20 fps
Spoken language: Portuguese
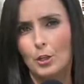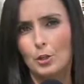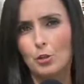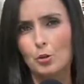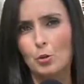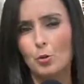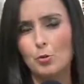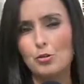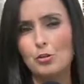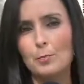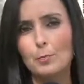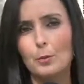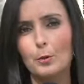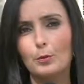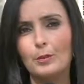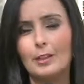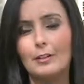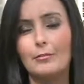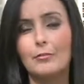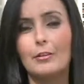de onde
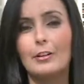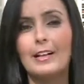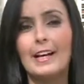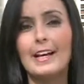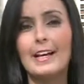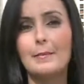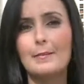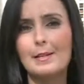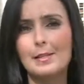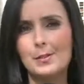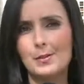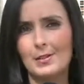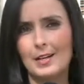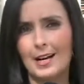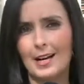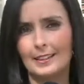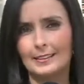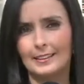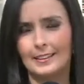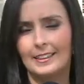Bruna foi
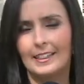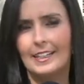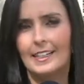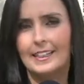arremessada,